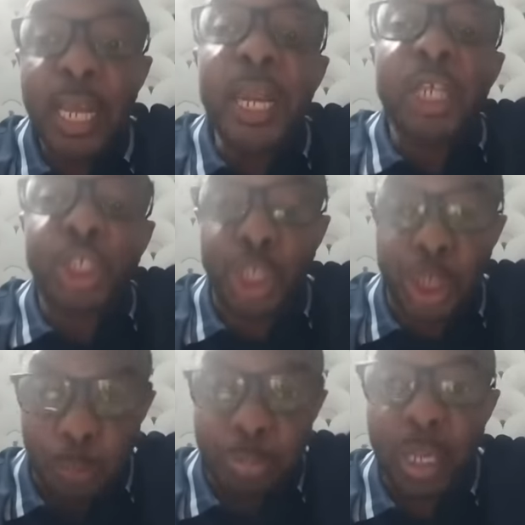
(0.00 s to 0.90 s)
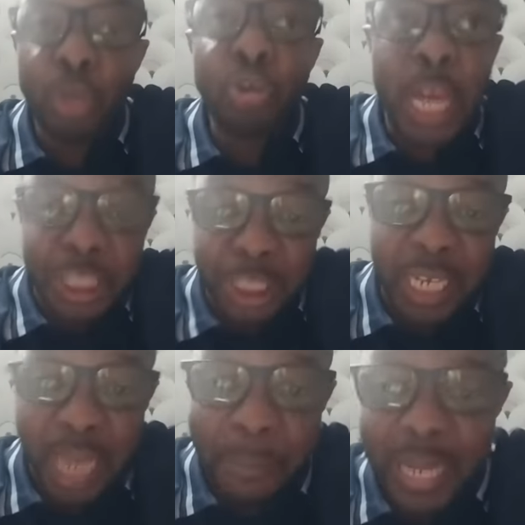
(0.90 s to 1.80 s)
les jupes de la
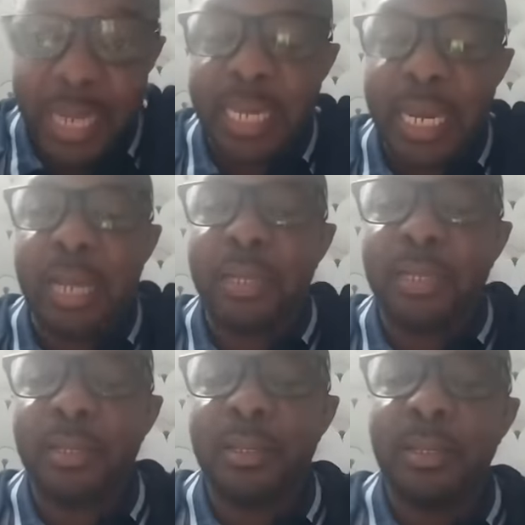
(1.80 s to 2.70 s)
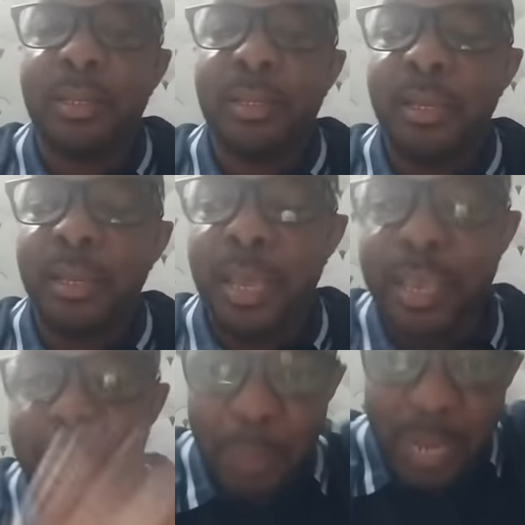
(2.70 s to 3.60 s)
gendarmerie, là.
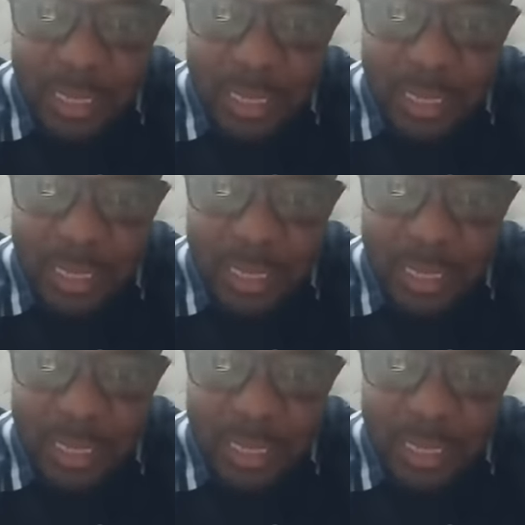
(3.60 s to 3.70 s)
Il prend